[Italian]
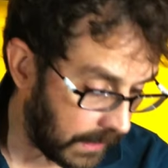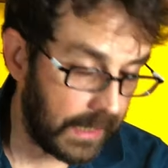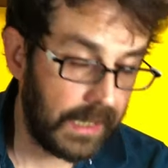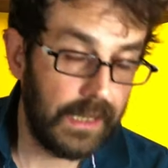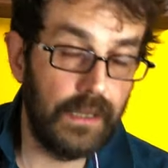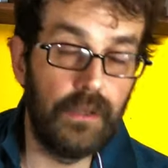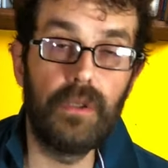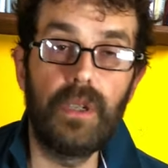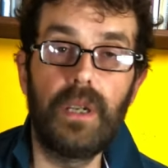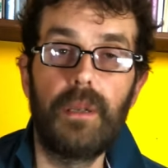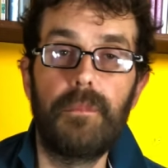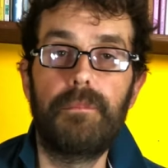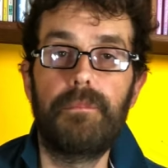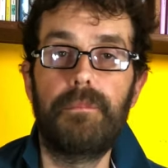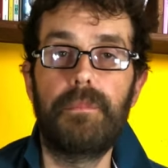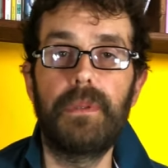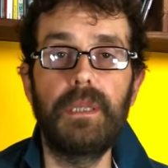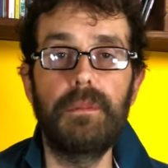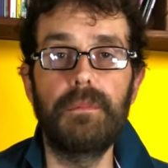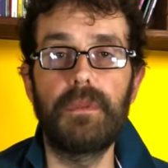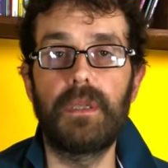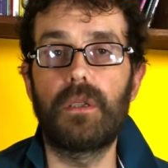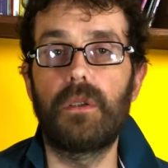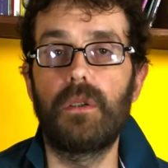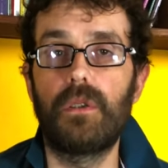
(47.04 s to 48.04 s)
Allora,
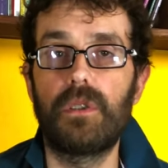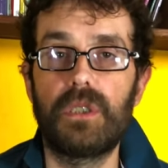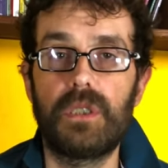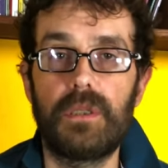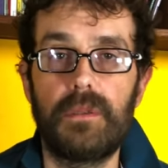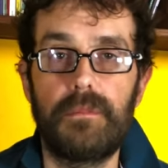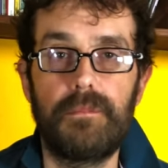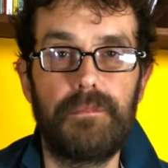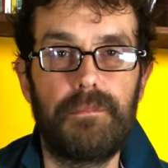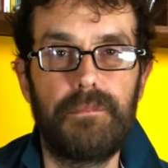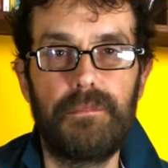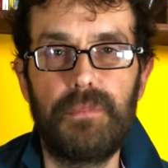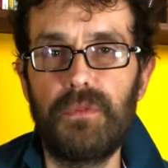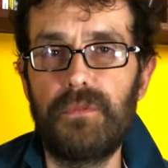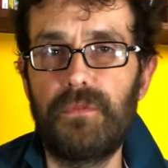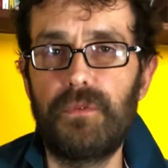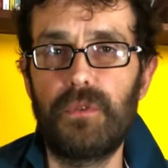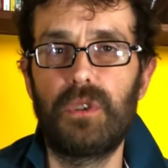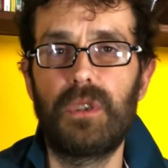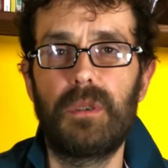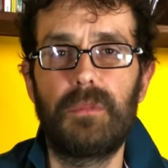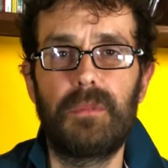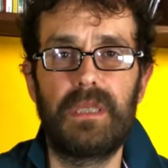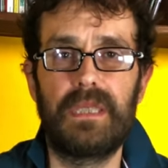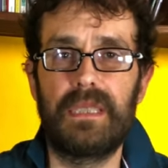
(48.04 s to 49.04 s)
prima cosa più
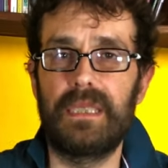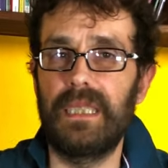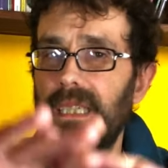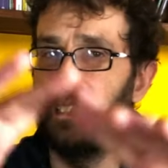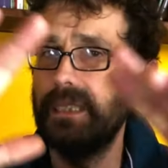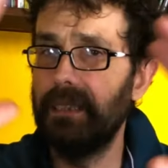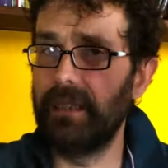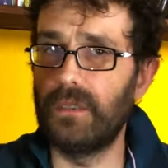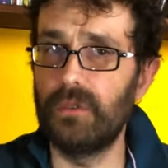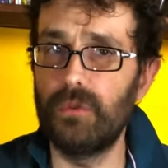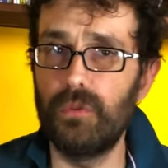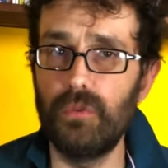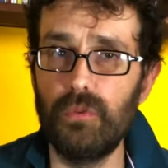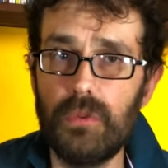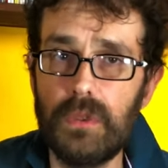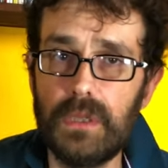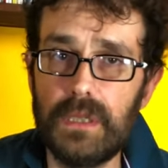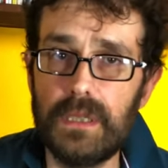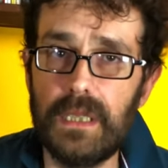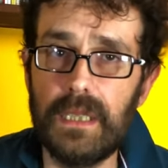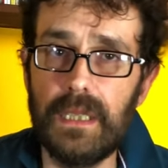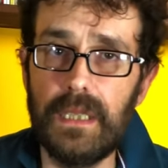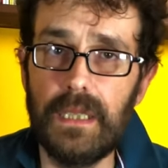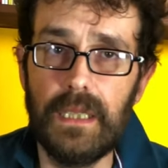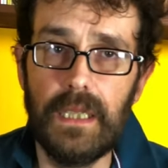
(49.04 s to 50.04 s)
fondamentale di
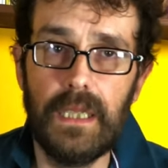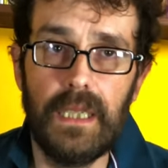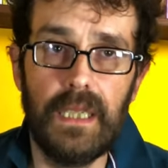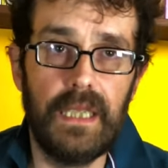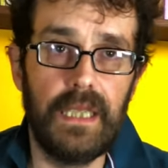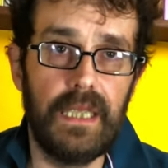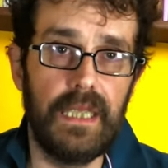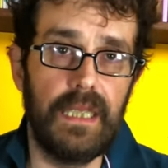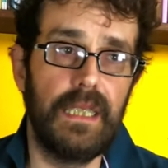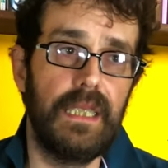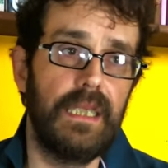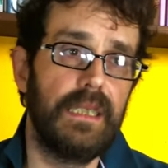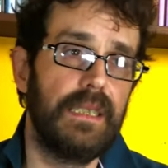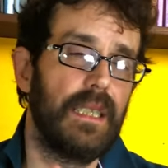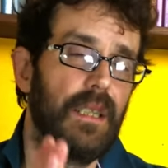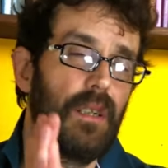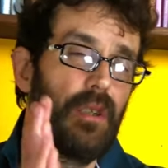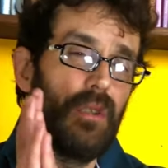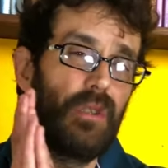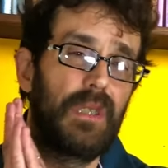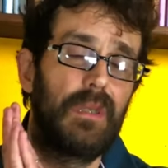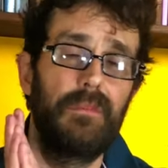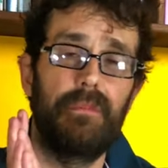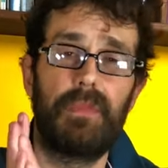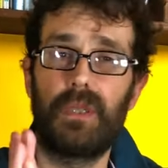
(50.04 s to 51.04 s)
tutte, e dirò
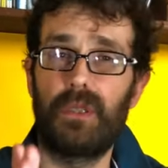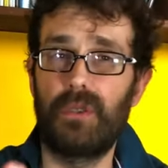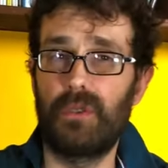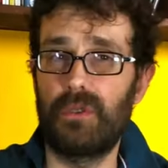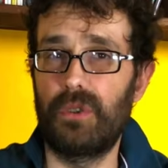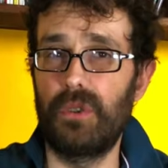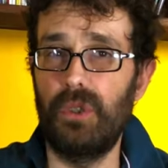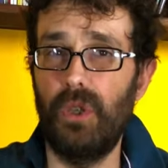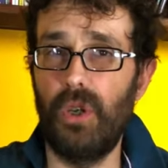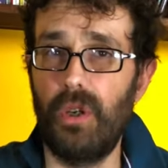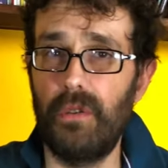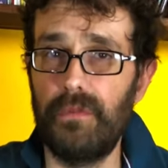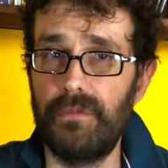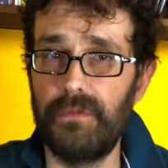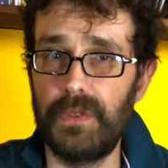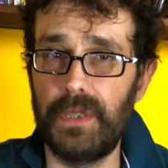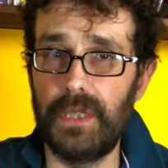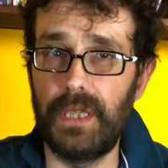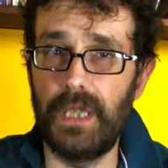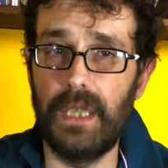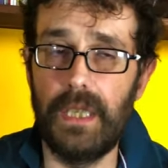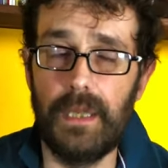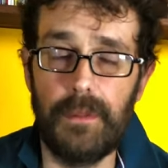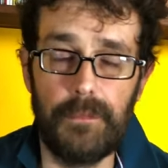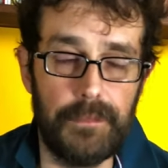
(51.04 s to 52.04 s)
sempre cose
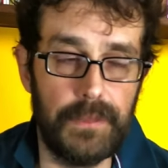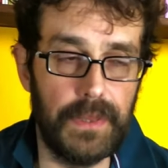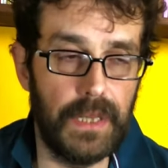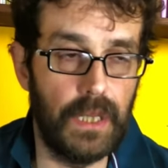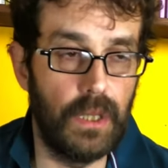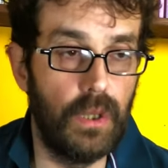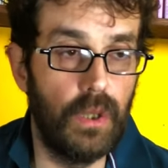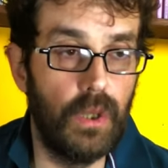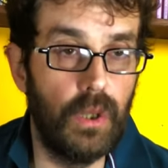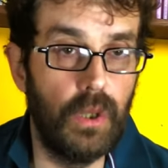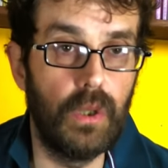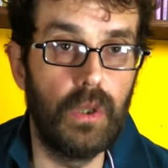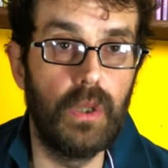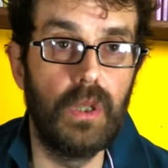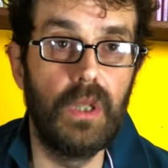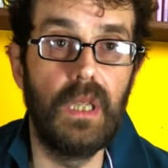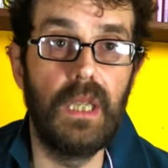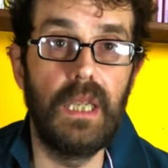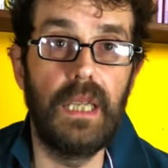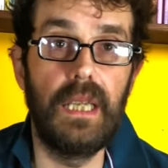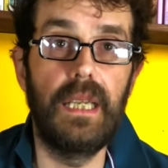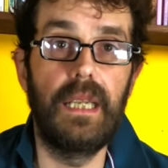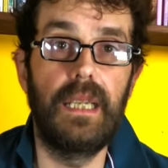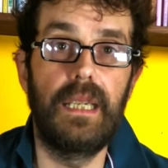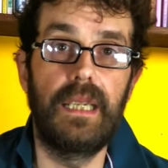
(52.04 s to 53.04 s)
ovvie, eh, però
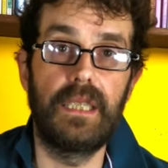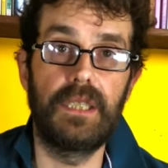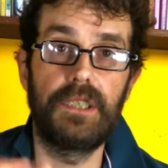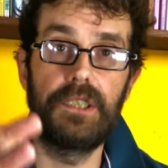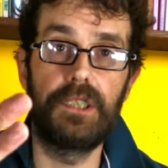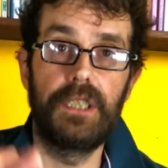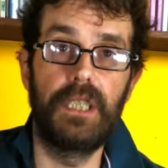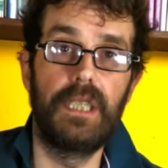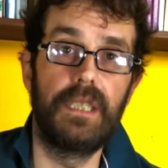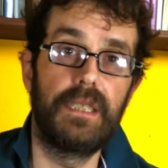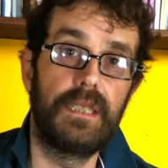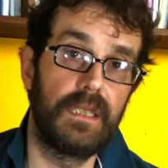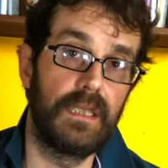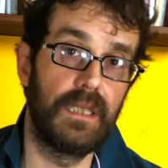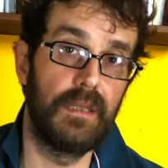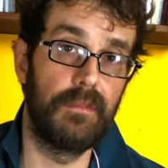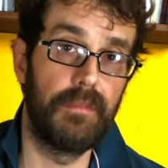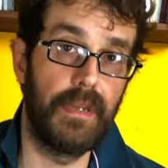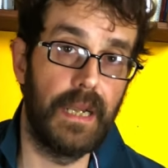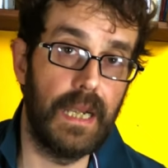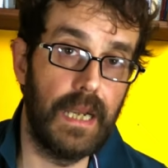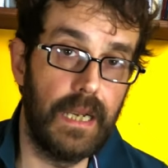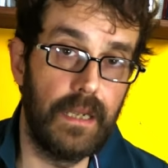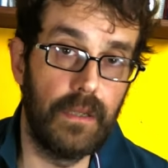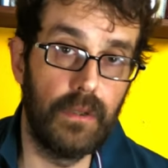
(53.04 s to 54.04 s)
è la scelta del
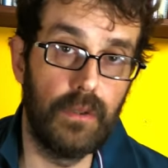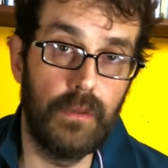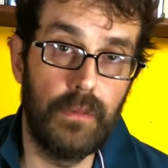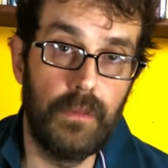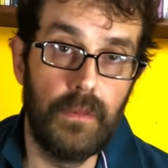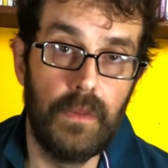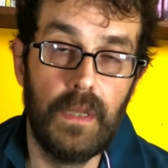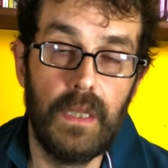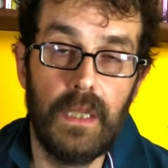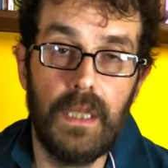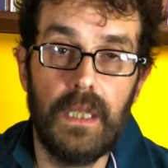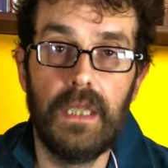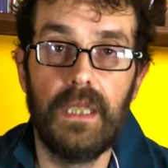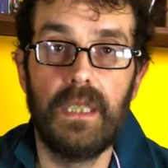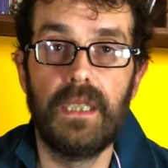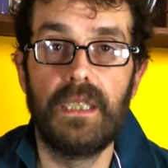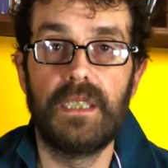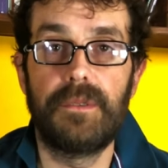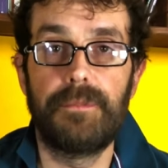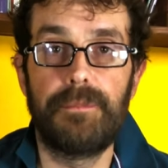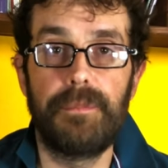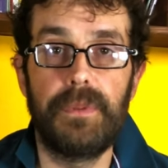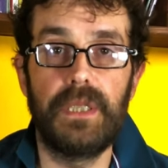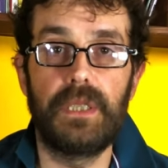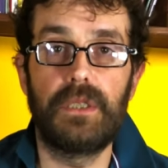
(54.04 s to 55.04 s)
brano
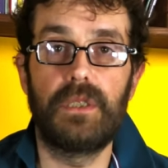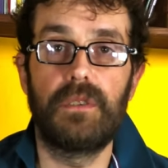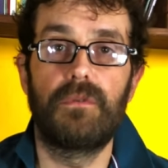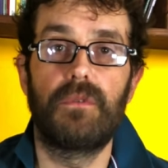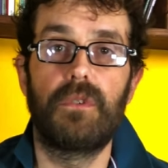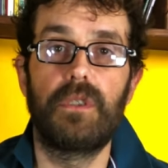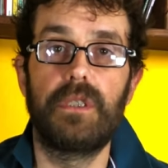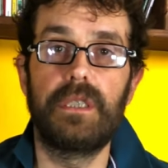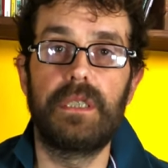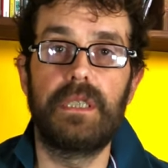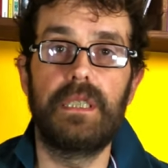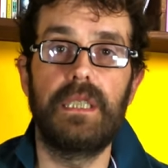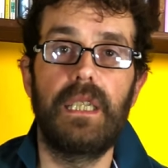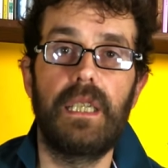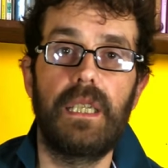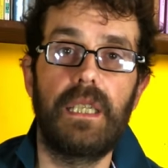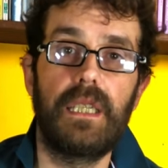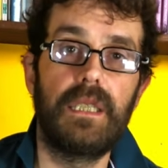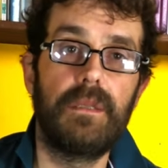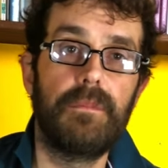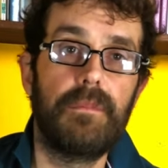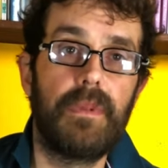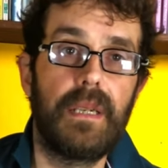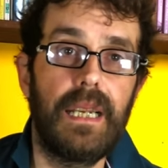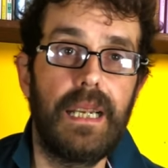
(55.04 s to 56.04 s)
Spesso e
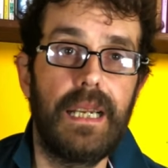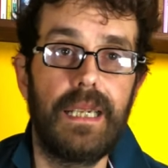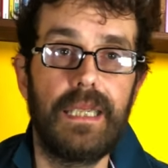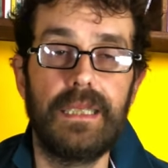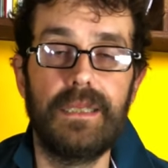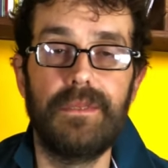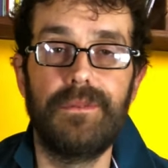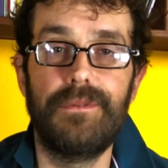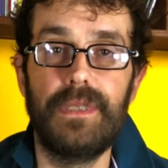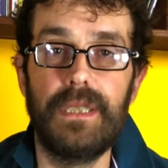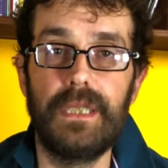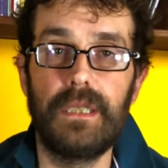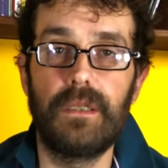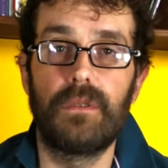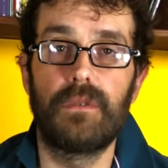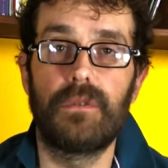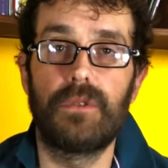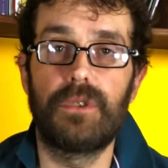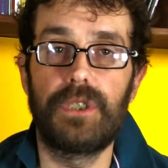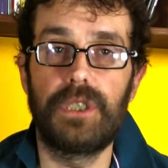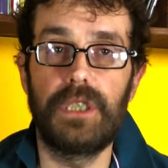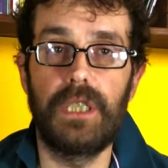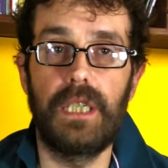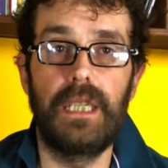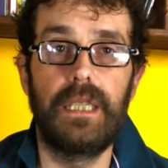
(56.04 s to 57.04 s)
volentieri i brani vengono
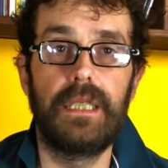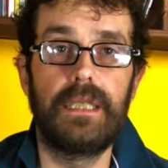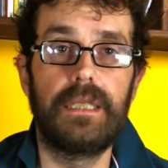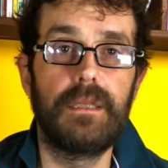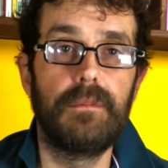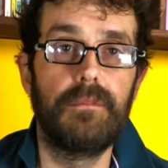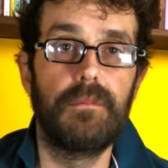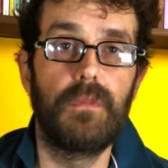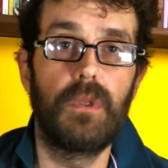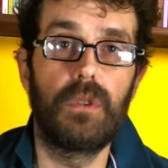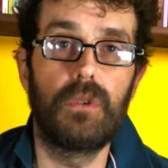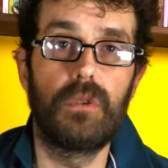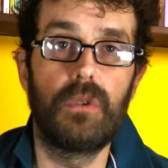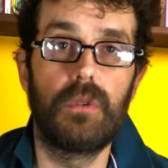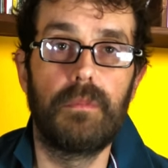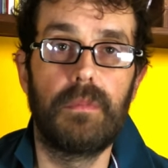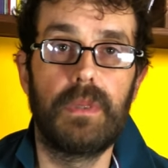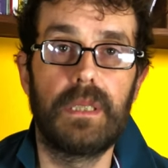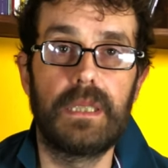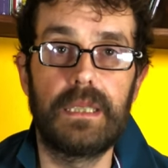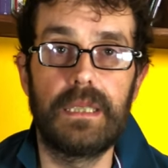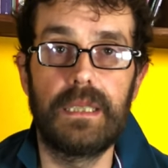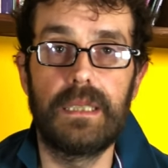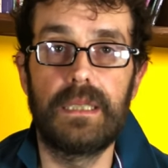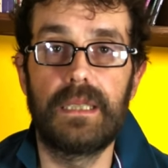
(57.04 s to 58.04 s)
scelti in modo
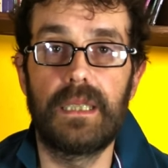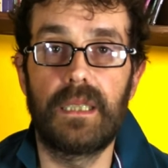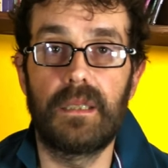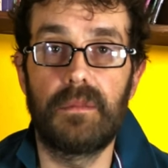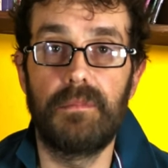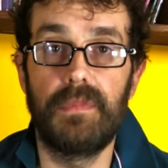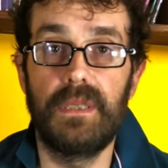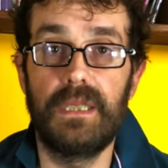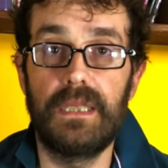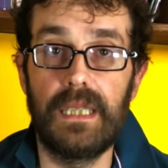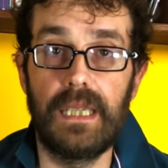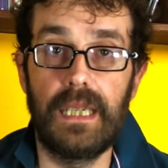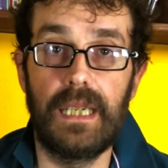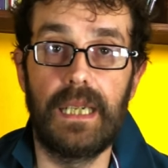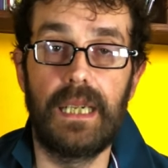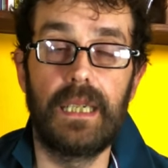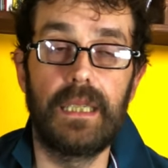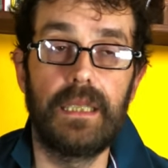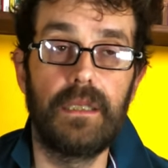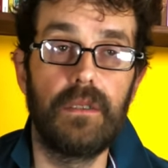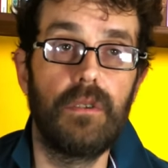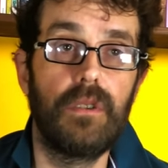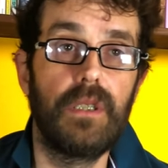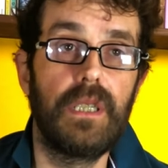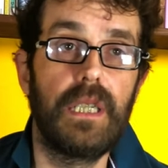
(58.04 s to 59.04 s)
abbastanza
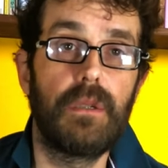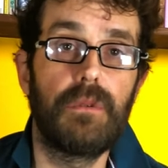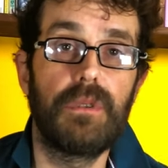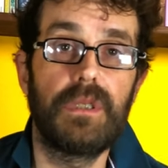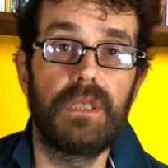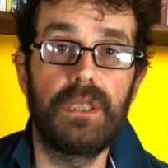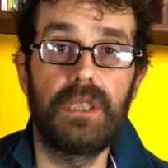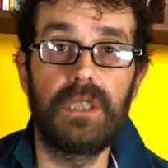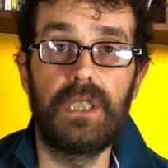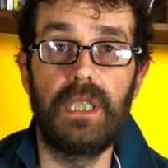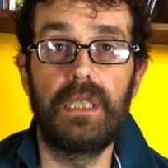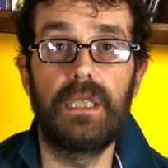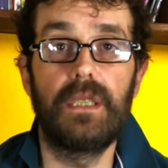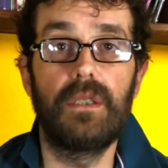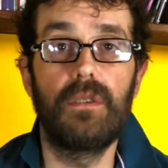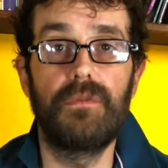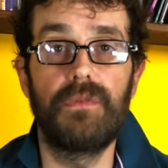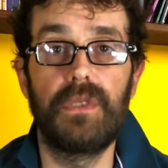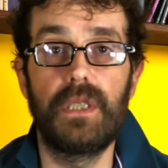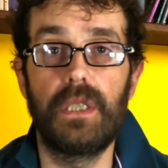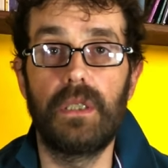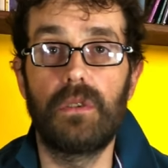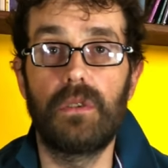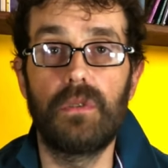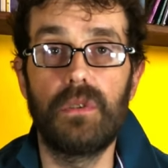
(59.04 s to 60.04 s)
arbitrario e questa scelta non
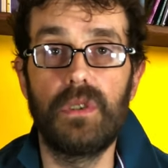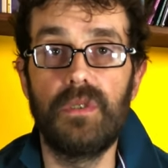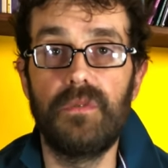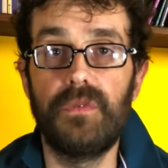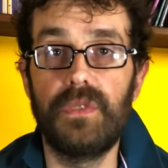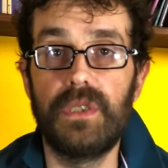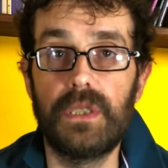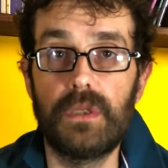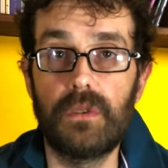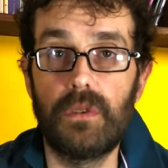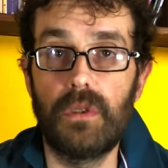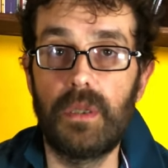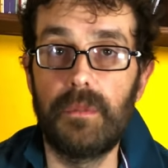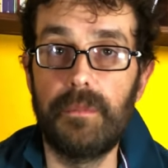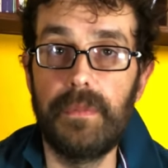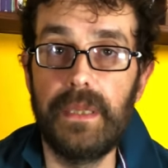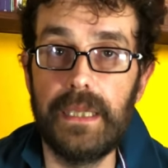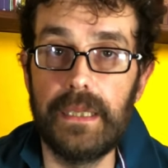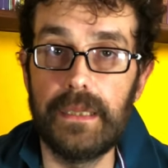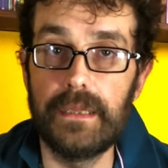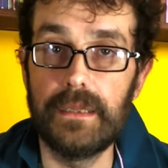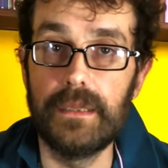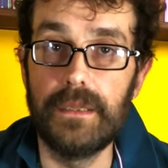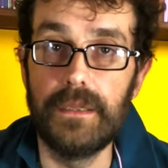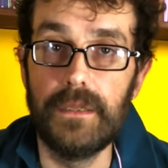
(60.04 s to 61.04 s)
viene condivisa con la
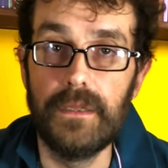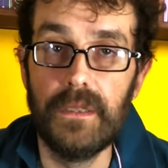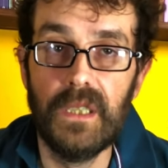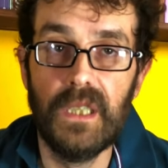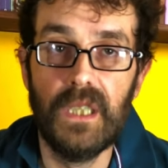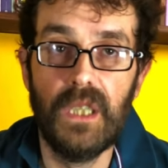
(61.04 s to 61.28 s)
band.